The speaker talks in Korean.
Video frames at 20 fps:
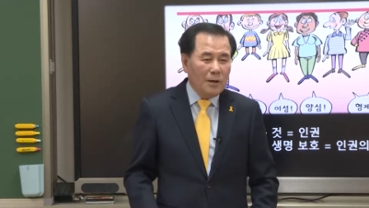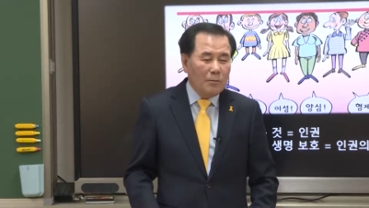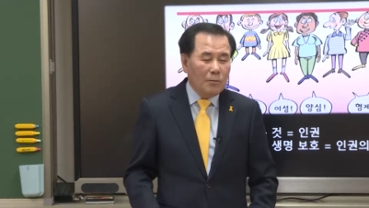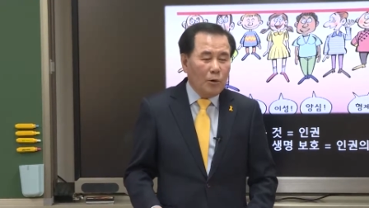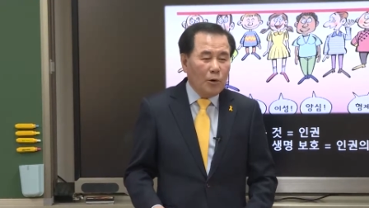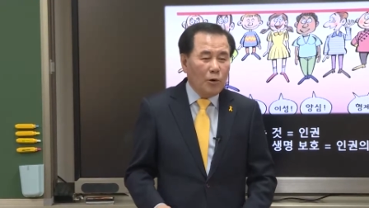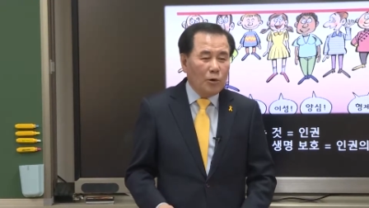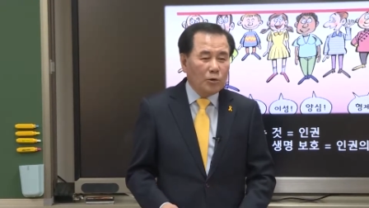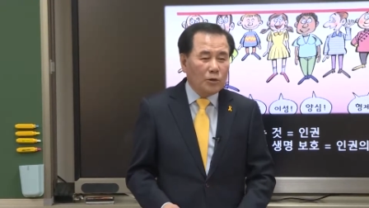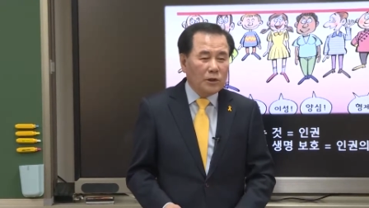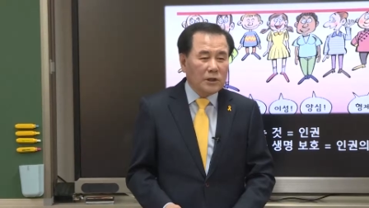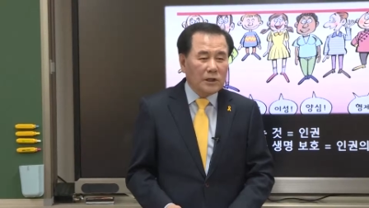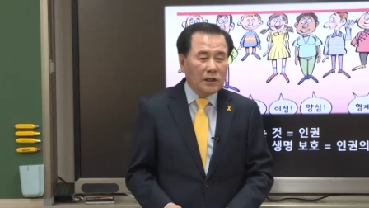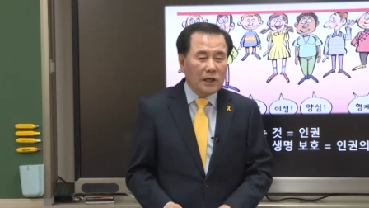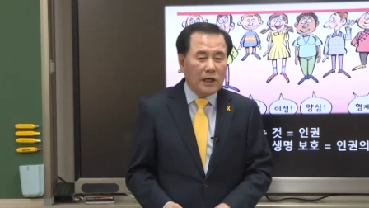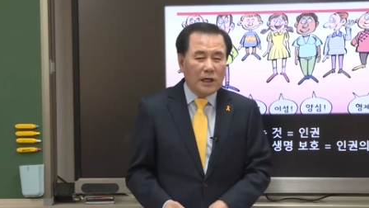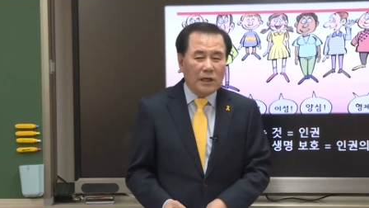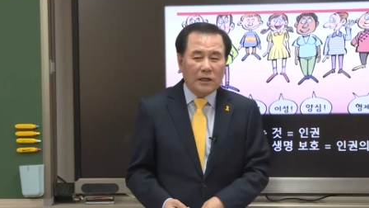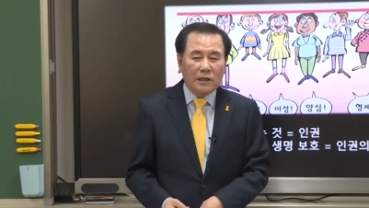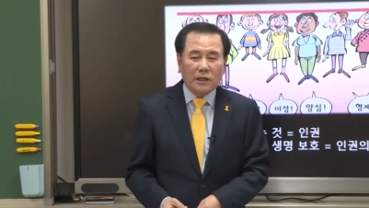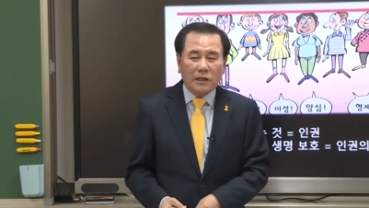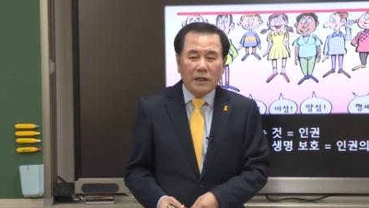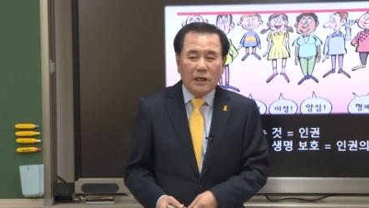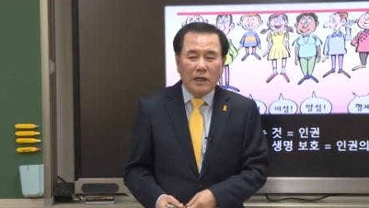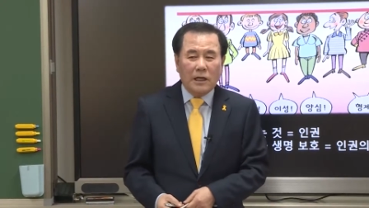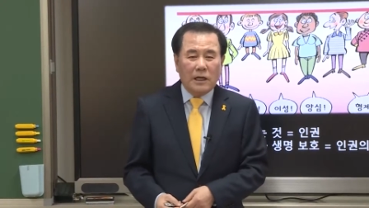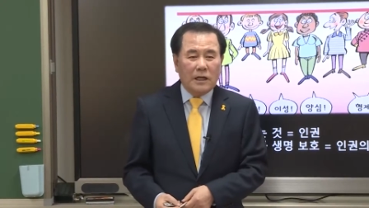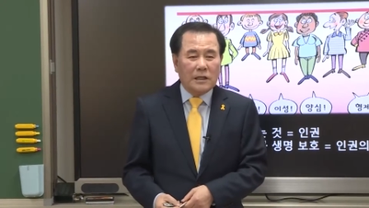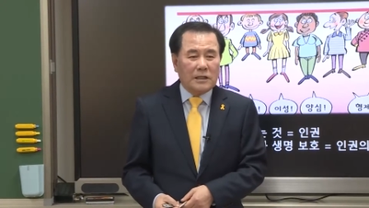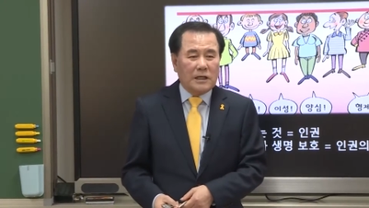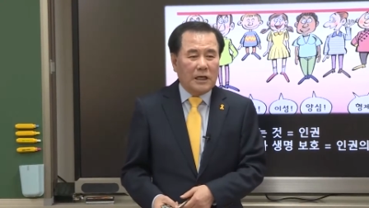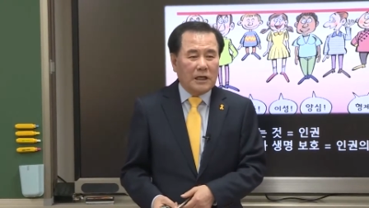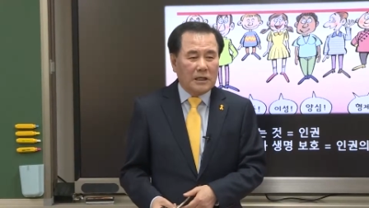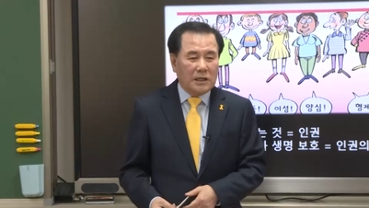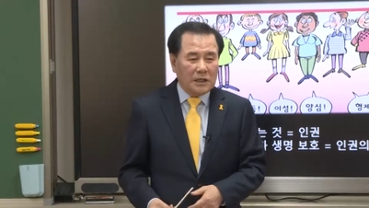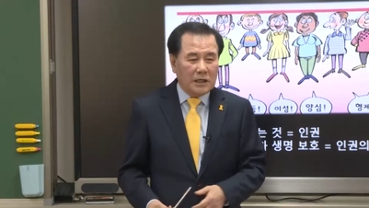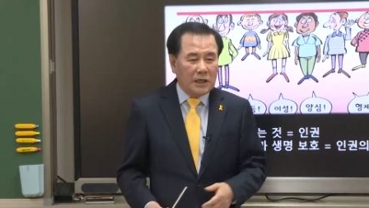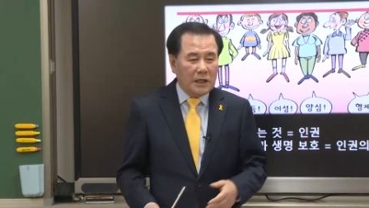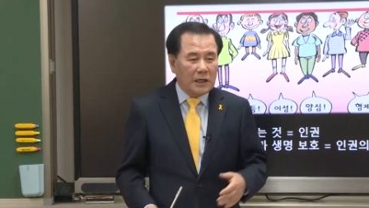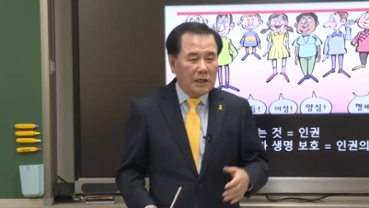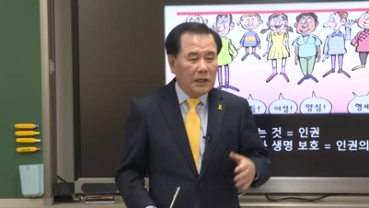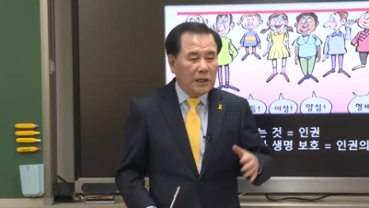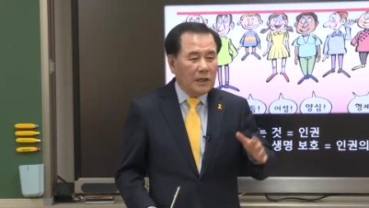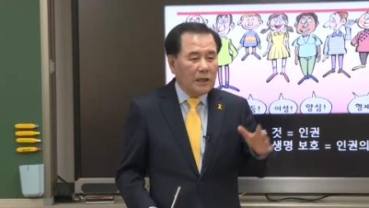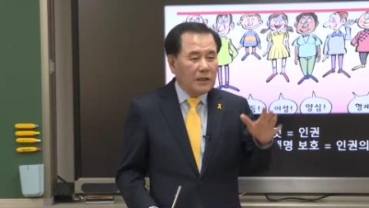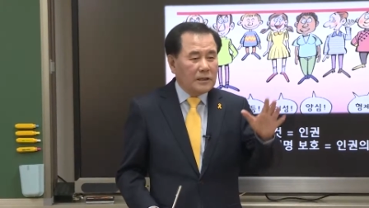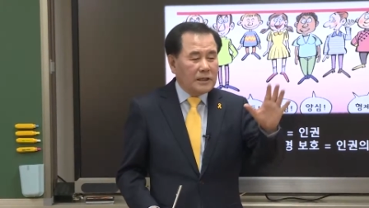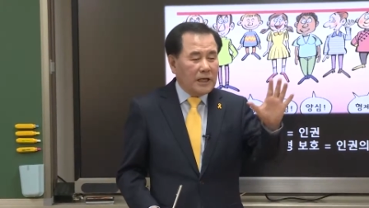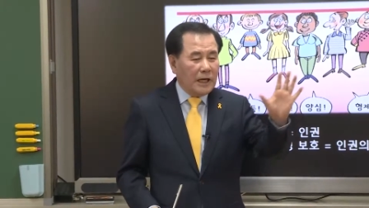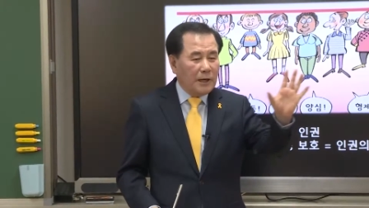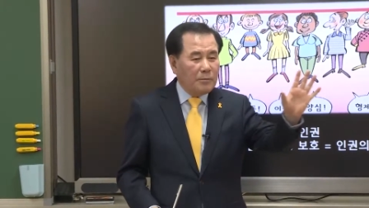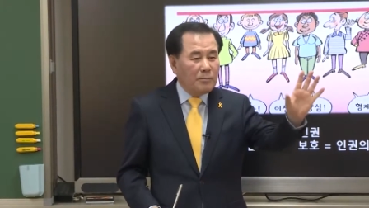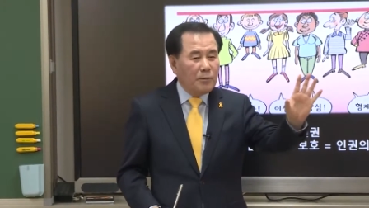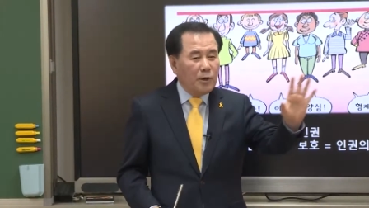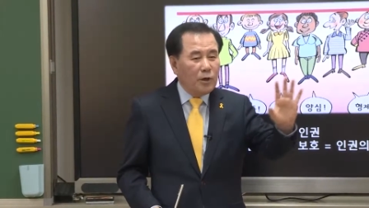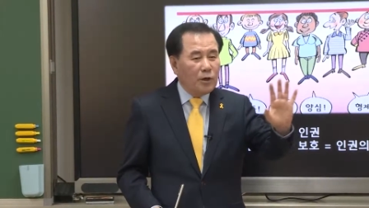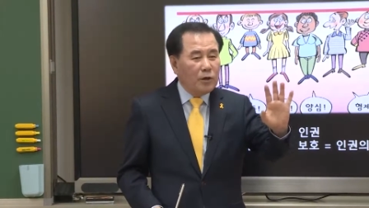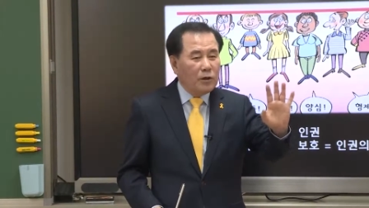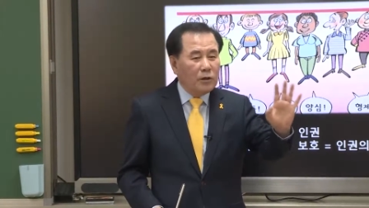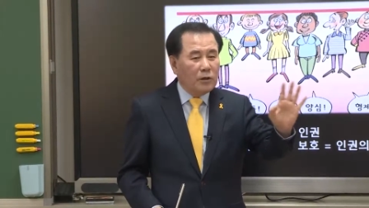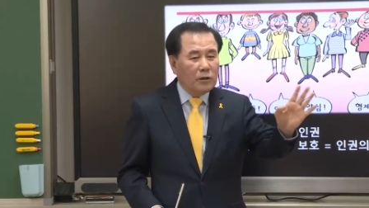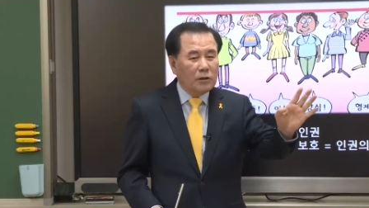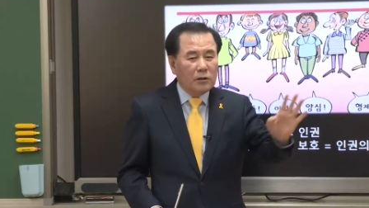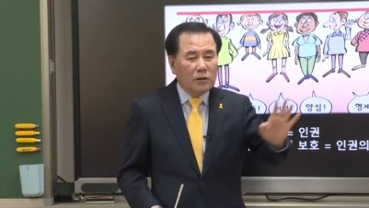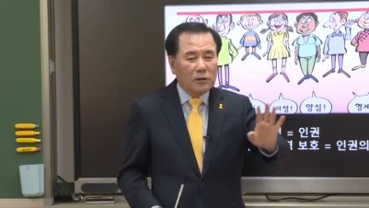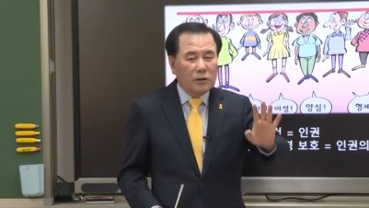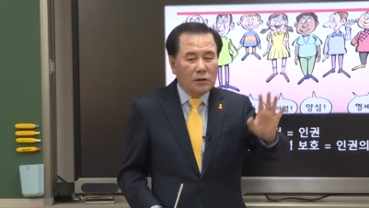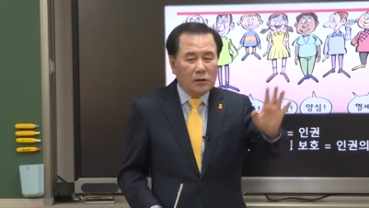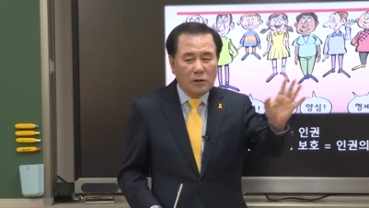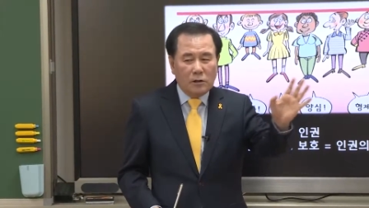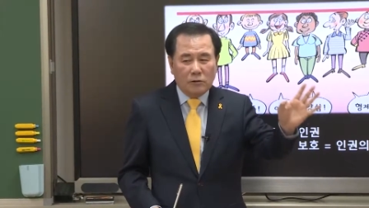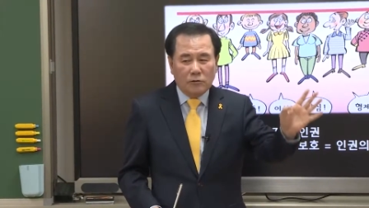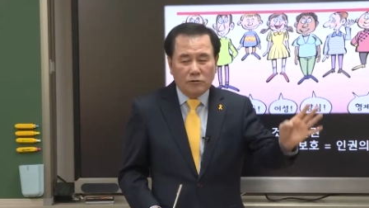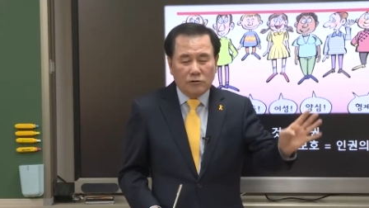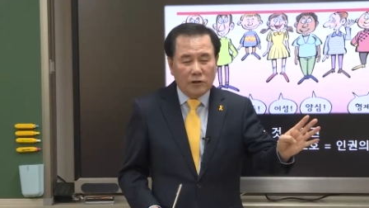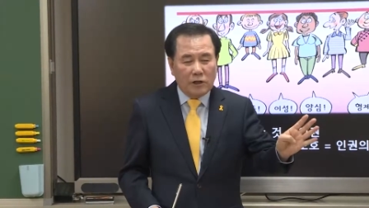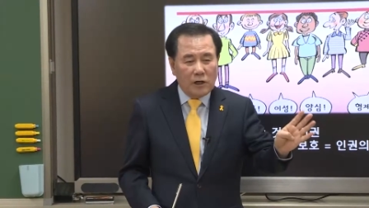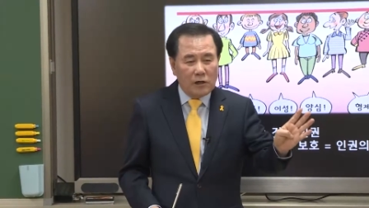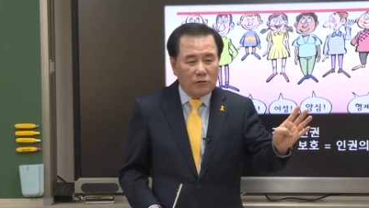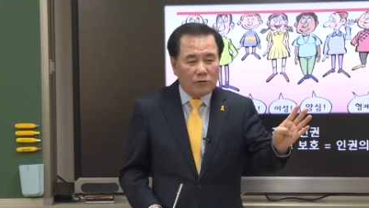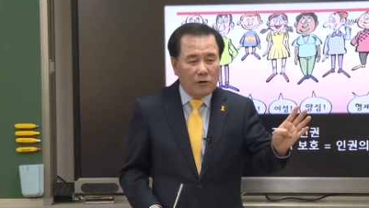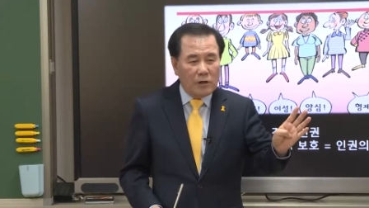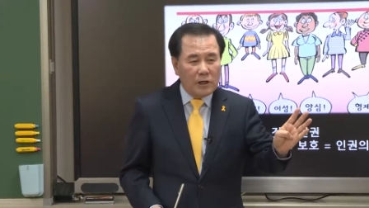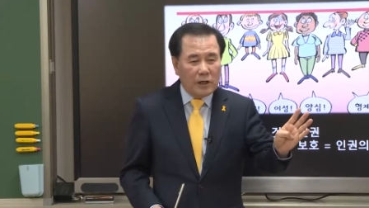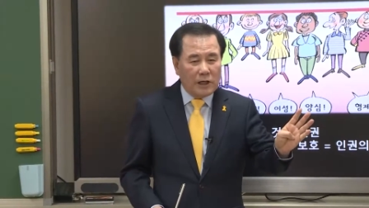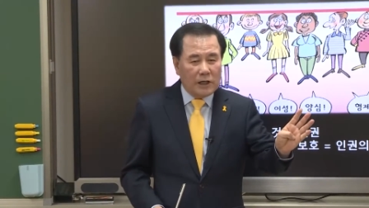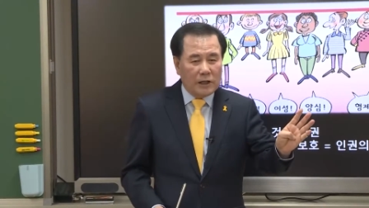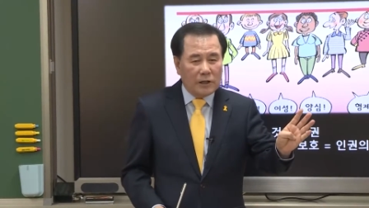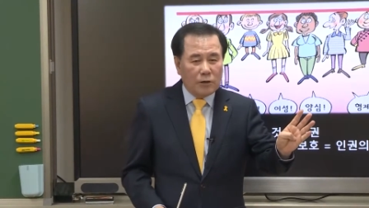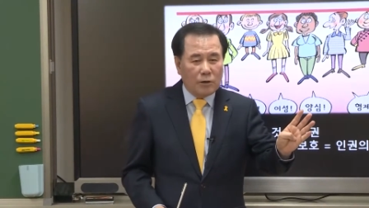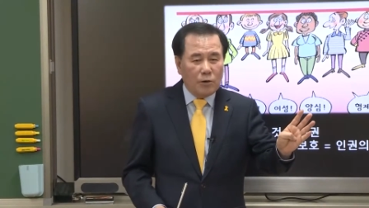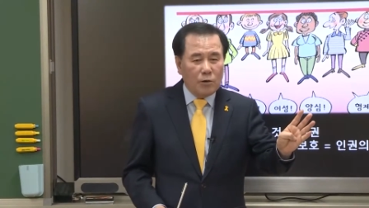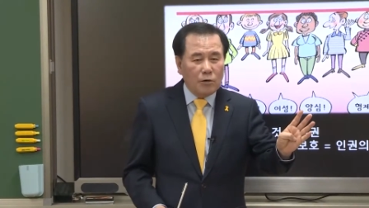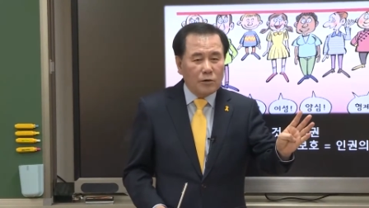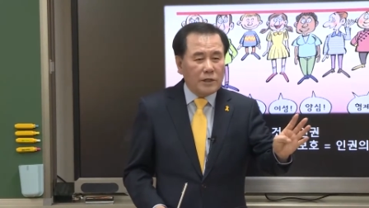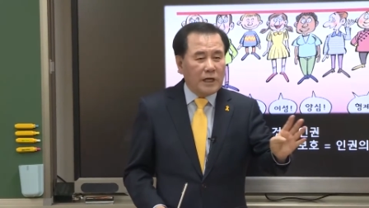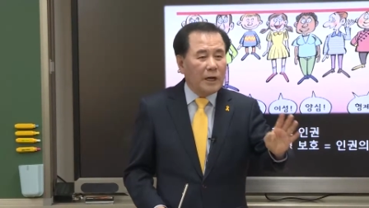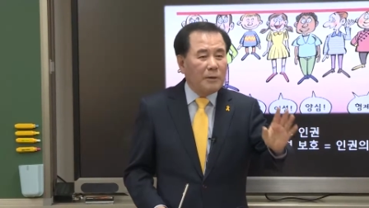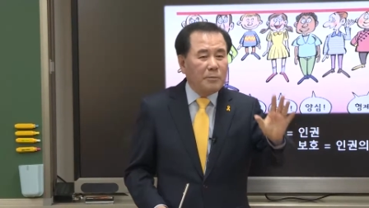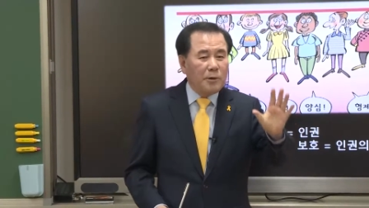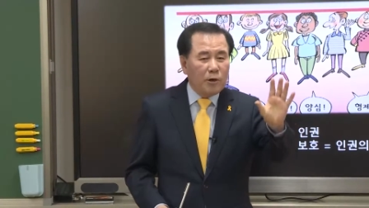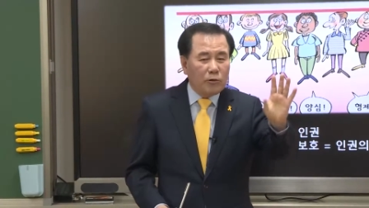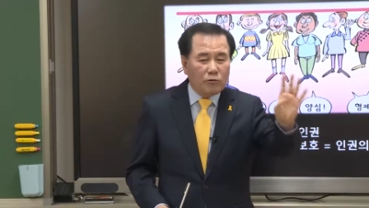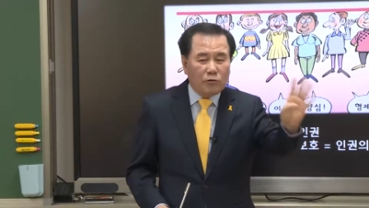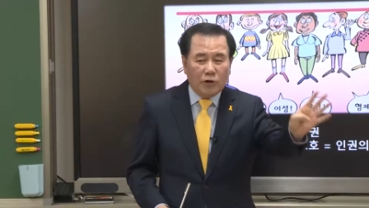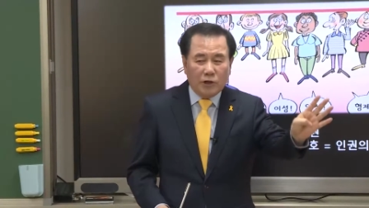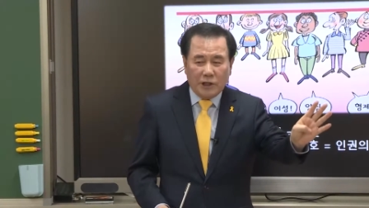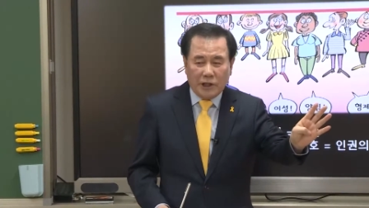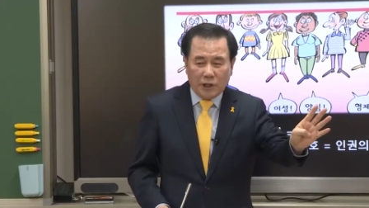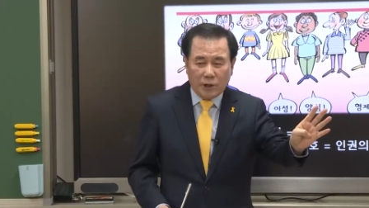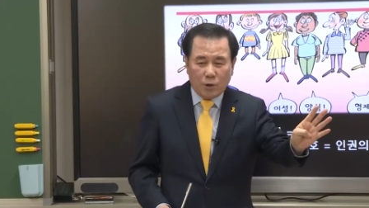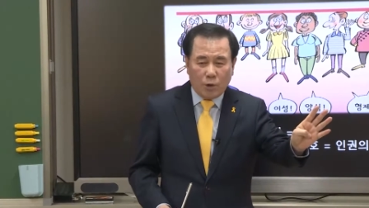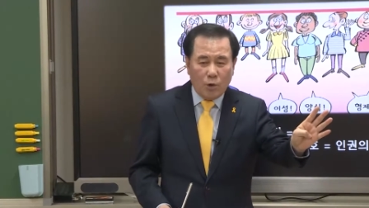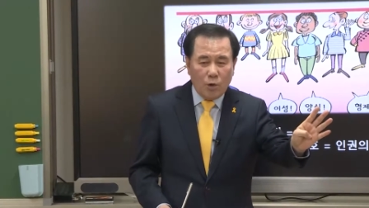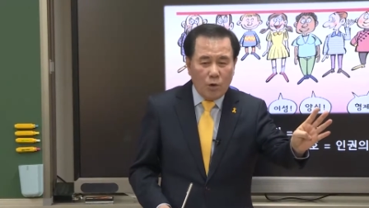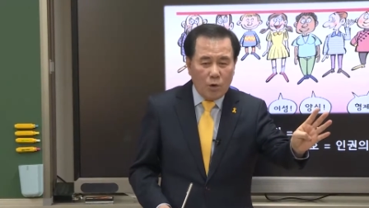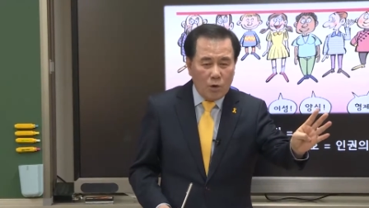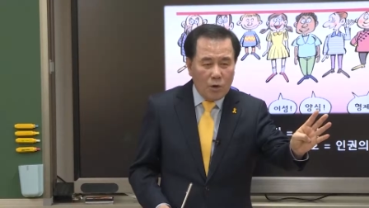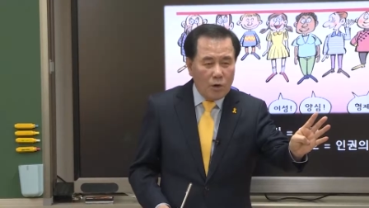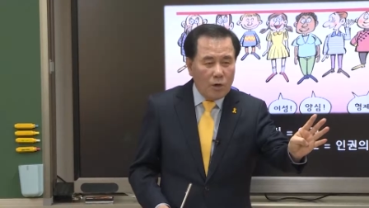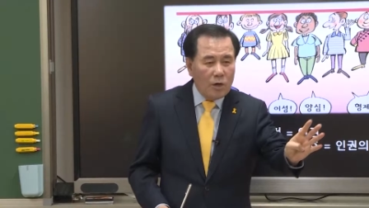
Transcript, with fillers: 모든 인간은 자기의 생명을 누릴 권리가 있고 생명권이 있고